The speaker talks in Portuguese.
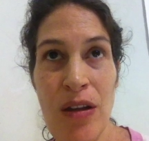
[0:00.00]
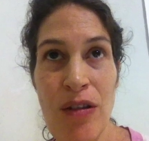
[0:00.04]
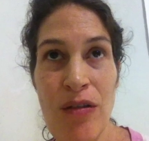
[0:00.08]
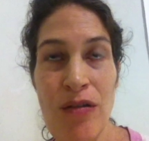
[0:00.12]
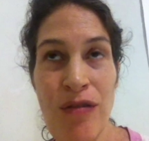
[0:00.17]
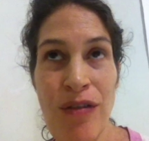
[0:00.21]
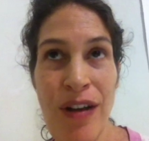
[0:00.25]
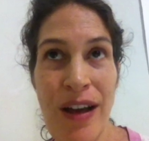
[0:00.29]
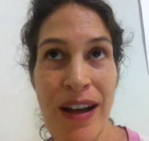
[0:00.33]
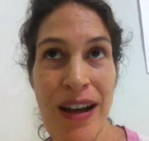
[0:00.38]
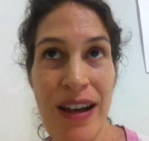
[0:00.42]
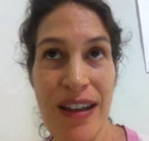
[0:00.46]

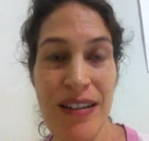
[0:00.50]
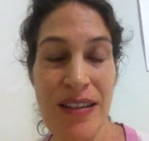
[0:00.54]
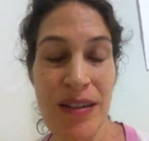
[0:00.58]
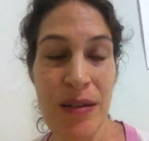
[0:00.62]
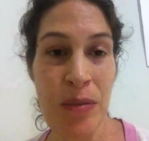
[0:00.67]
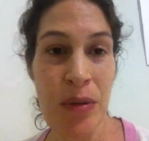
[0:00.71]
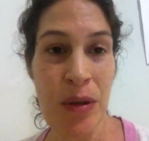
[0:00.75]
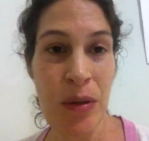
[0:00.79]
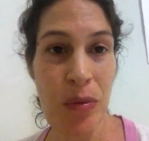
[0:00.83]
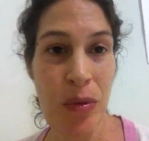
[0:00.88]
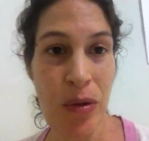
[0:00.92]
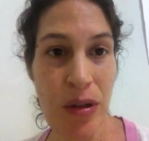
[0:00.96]
vai
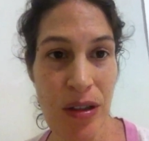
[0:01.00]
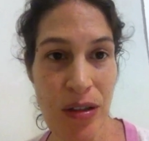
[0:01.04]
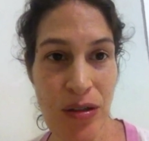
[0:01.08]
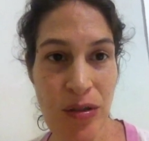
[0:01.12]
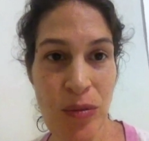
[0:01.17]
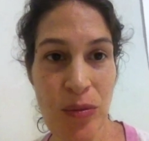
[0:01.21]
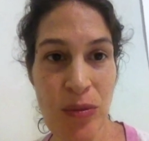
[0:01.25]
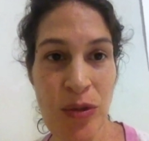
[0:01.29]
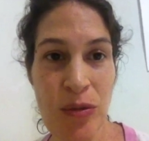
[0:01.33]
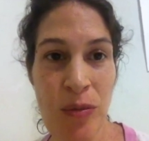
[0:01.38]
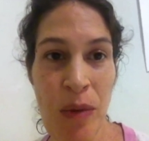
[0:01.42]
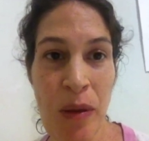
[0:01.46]
receber porque
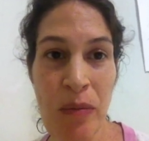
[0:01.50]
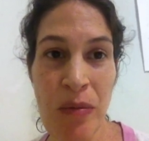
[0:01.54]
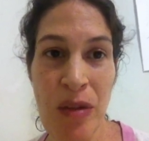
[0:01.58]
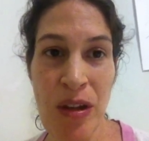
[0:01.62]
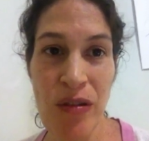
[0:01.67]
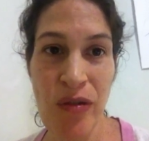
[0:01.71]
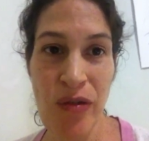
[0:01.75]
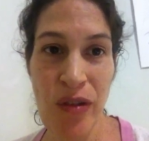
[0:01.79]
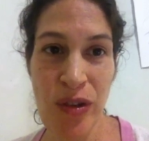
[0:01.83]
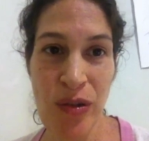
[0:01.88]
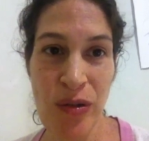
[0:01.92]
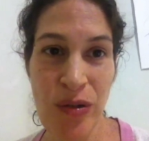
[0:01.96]
somos
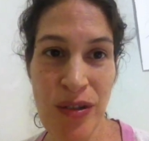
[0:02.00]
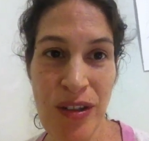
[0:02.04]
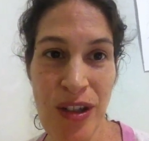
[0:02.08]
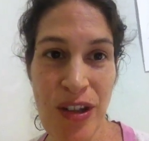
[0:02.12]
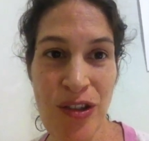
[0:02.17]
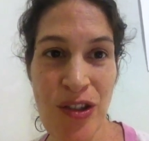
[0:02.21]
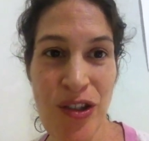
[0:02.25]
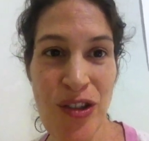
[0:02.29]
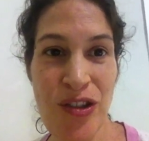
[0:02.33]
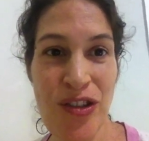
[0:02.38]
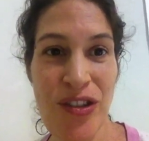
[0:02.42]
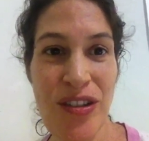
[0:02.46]
mamíferos e
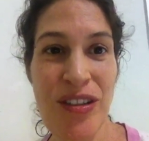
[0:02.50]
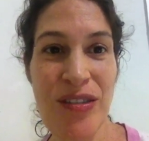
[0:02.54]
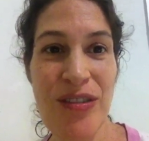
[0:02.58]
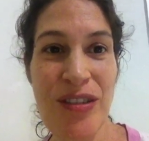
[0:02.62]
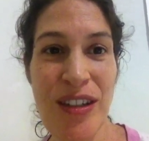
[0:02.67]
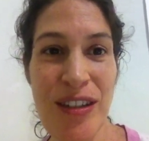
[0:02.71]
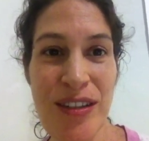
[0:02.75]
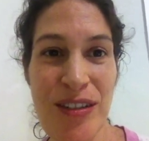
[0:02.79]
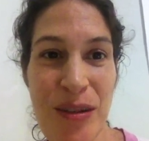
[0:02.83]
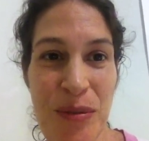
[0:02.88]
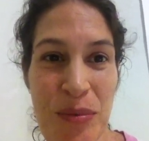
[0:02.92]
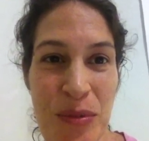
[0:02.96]
a gente tem os
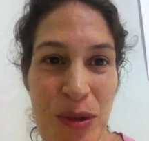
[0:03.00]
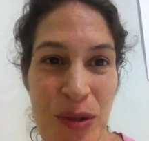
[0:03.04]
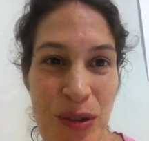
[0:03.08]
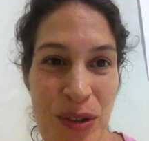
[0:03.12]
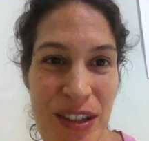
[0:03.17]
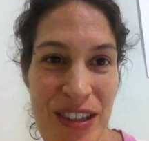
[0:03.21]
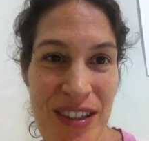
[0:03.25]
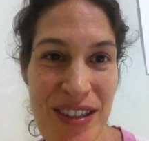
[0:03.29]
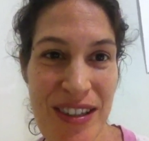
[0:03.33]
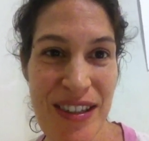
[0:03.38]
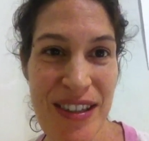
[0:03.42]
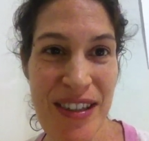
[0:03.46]

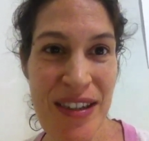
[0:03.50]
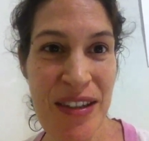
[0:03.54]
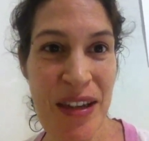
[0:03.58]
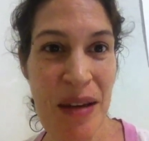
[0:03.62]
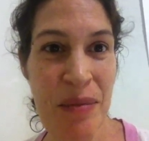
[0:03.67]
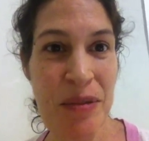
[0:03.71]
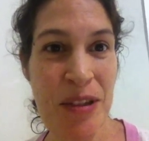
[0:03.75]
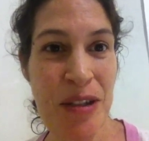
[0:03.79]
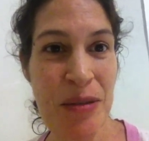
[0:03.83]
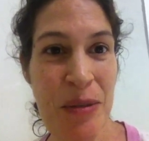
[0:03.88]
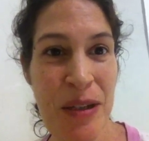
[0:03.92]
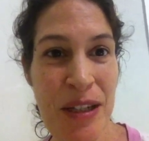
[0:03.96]
receptores
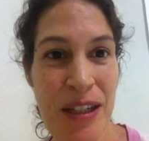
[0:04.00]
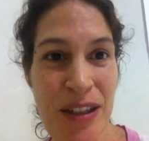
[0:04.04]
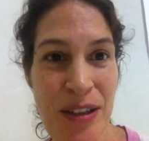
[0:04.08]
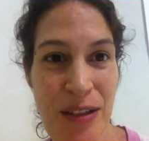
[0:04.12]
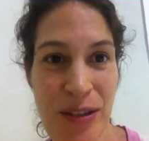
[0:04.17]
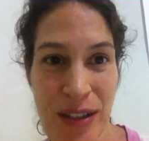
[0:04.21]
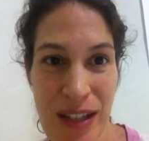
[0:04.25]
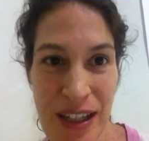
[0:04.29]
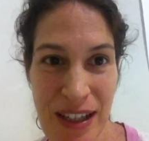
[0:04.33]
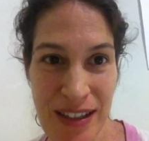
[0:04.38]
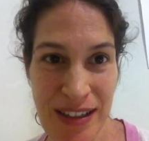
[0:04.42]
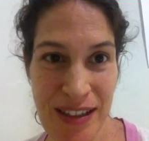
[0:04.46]
da mesma
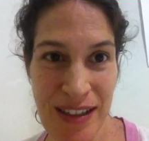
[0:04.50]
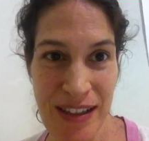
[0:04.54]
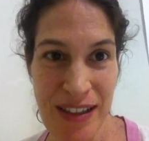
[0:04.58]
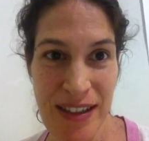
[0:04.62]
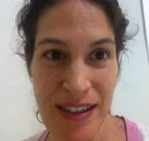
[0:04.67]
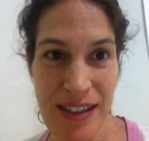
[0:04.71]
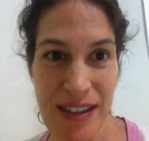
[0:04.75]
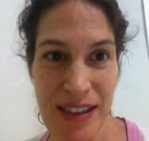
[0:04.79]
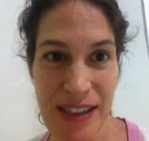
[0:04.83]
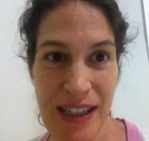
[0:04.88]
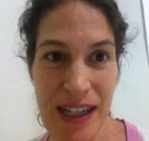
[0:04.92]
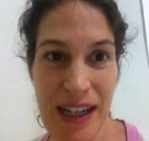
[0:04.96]
natureza.
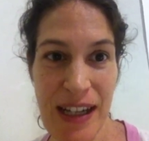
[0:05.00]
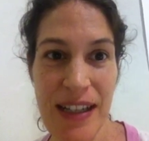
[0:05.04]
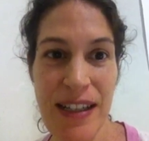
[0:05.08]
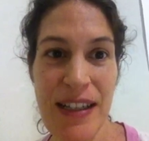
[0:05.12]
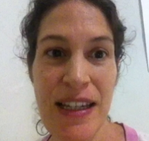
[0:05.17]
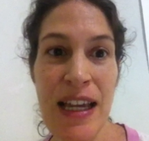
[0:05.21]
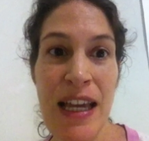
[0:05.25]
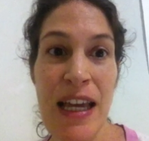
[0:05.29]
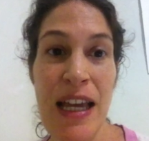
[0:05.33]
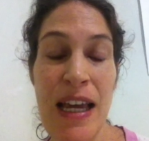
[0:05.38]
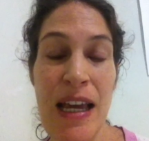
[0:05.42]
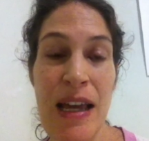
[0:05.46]
Tá?
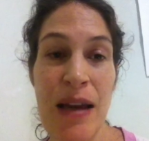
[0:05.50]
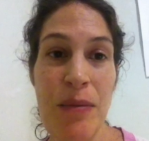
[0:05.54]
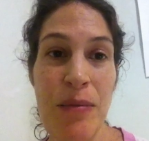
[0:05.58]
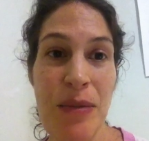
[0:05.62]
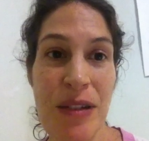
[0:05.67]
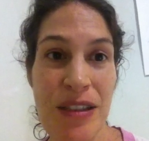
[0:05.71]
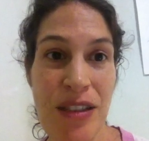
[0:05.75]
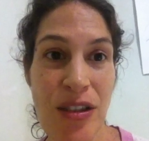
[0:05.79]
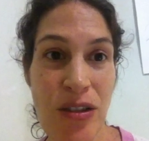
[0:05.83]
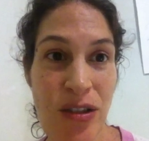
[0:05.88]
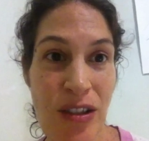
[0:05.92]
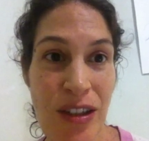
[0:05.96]

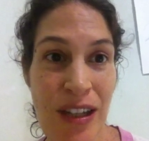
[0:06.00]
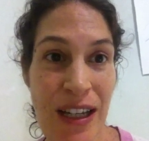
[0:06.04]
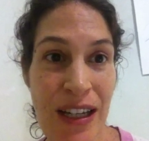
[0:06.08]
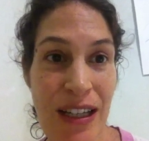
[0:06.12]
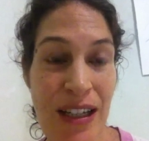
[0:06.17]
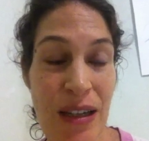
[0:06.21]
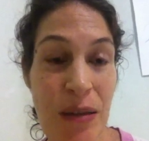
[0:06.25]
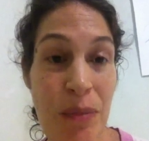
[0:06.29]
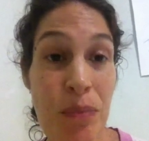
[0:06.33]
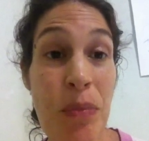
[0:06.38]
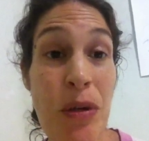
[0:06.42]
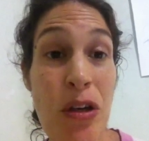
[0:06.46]
Mas isso
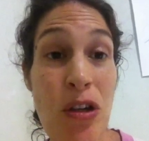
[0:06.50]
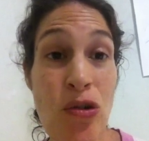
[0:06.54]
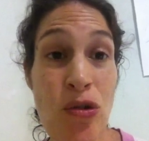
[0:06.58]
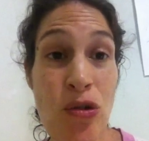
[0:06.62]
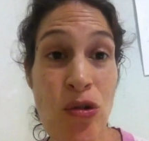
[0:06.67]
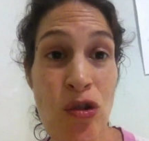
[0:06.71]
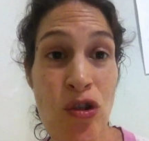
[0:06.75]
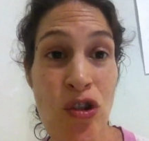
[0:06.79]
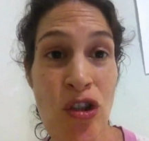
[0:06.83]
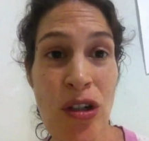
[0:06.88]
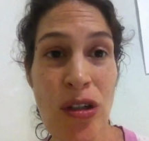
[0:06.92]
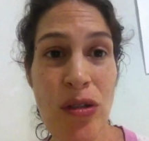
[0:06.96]
daqui
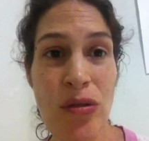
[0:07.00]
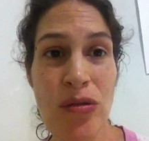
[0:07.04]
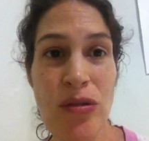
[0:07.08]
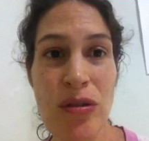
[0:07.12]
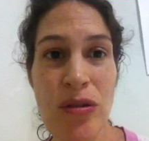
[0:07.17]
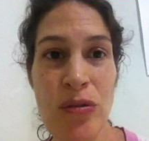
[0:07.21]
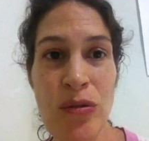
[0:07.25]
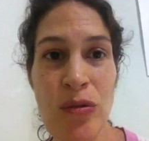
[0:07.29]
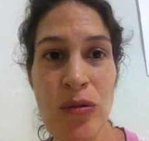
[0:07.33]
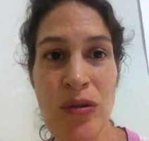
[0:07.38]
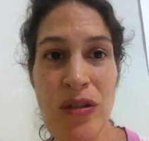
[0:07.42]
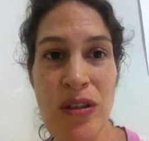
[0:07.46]
prejudica o
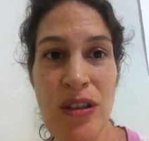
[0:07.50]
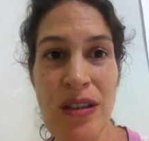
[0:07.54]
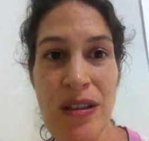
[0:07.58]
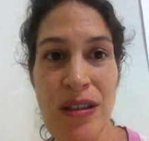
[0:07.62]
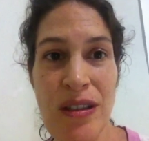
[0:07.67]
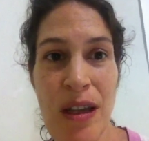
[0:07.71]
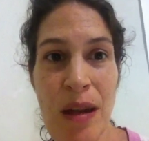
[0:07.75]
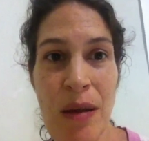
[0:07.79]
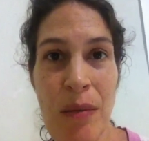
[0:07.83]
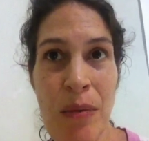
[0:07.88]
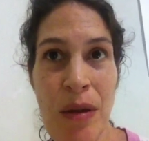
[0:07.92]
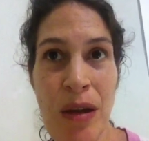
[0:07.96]
seu
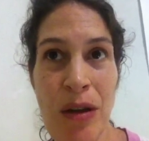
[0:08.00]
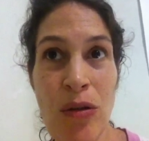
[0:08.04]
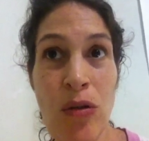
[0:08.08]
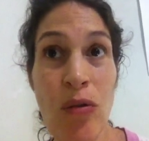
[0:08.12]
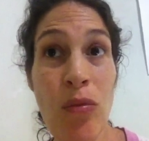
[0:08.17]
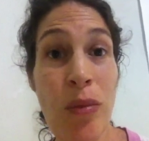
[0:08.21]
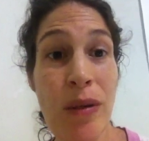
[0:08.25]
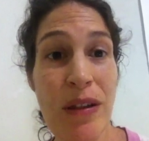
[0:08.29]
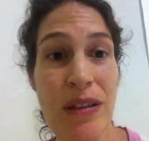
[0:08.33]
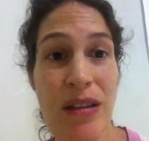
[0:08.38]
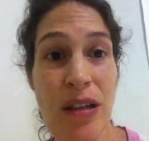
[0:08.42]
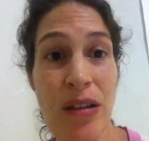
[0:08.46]
sistema e
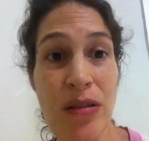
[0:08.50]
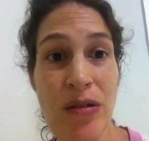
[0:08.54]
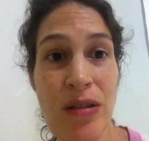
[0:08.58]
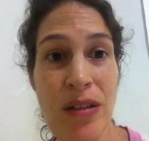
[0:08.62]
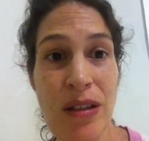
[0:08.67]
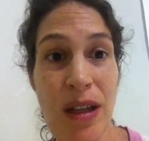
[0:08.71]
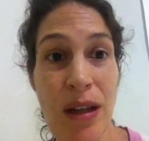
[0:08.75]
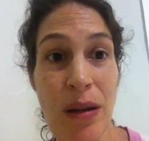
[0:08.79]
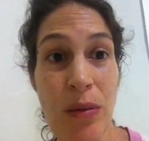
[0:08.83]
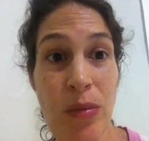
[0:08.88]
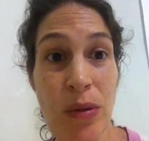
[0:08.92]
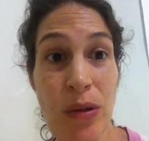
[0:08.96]
com o passar do
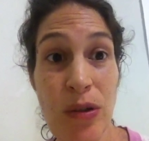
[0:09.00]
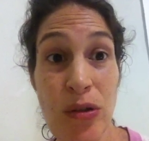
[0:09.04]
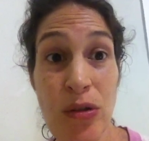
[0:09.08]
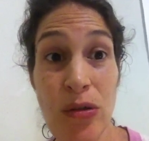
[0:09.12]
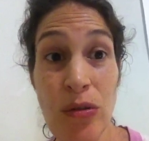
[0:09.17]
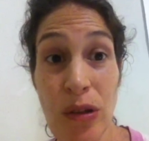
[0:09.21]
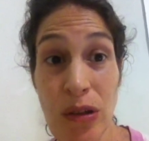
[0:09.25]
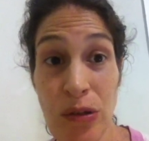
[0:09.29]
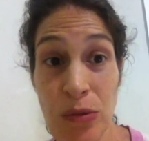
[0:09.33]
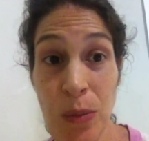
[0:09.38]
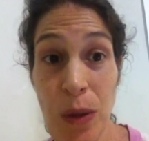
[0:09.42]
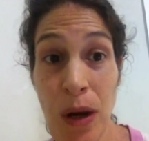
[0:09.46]
tempo as
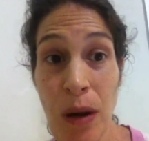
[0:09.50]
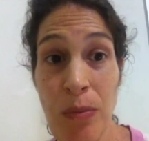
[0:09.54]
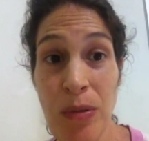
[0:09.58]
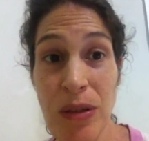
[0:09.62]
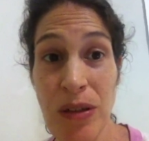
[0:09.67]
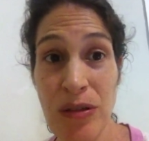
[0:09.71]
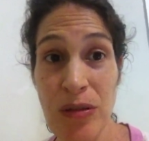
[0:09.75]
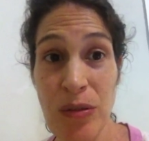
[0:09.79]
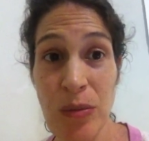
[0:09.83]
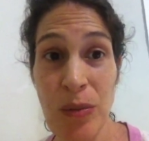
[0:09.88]
suas próprias